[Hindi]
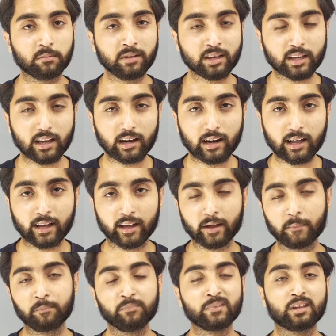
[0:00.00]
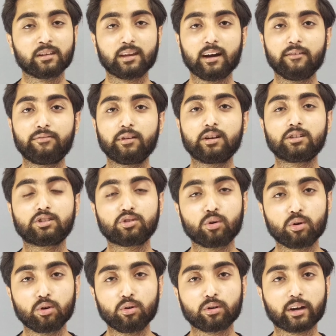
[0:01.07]
गेमिंग खेलना है या फिर
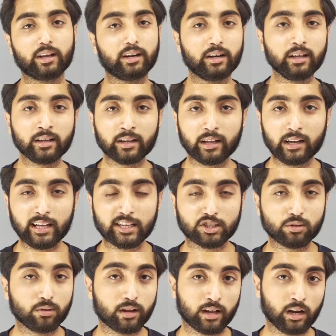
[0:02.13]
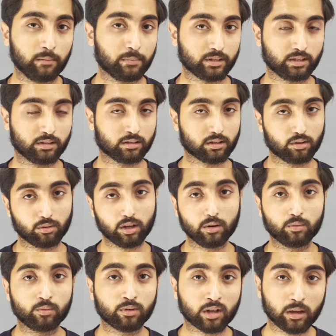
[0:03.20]
जो लोग एडिटिंग के लिए इसको लेना पसंद करोगे
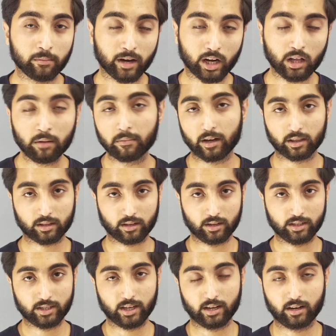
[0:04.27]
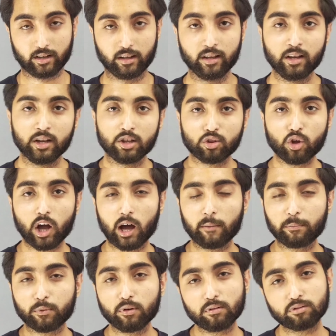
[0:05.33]
उनके बारे में बात करने जा रहे हैं तो
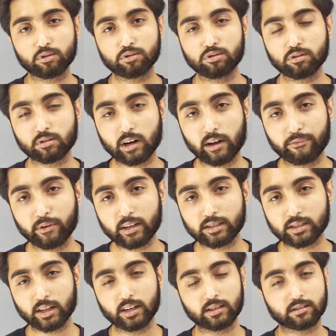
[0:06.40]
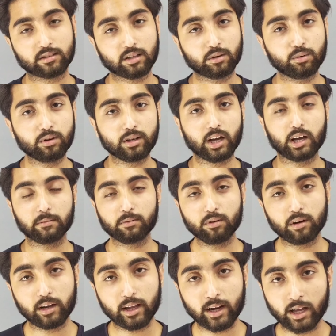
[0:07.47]
आपको दोस्तों ग्राफिक्स का कार्ड ज़रूर ही
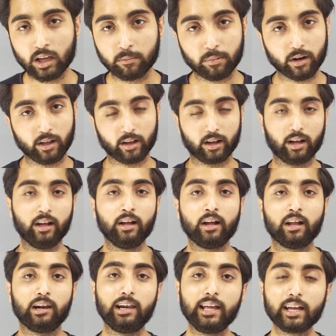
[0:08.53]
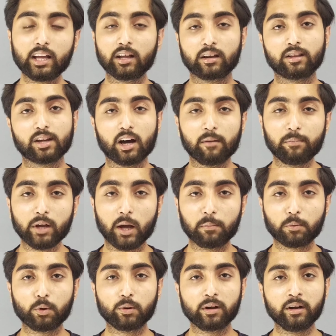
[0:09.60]
आपको लेना ही पड़ेगा लेकिन यहाँ पे
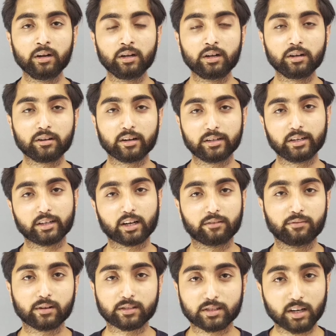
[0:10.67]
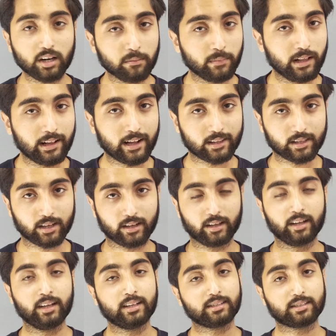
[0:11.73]
आपको इंटीग्रेटेड ग्राफिक्स कार्ड मिल जाता
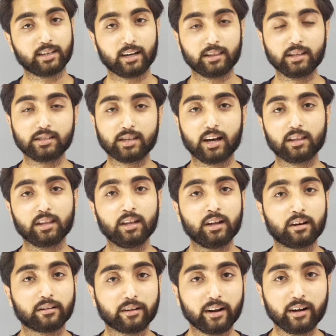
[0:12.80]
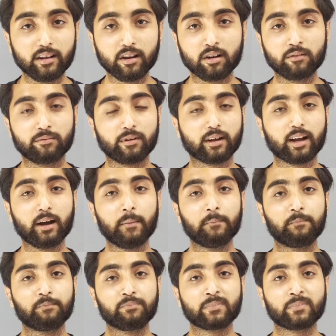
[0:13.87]
है साथ ही साथ रेडियन वेगा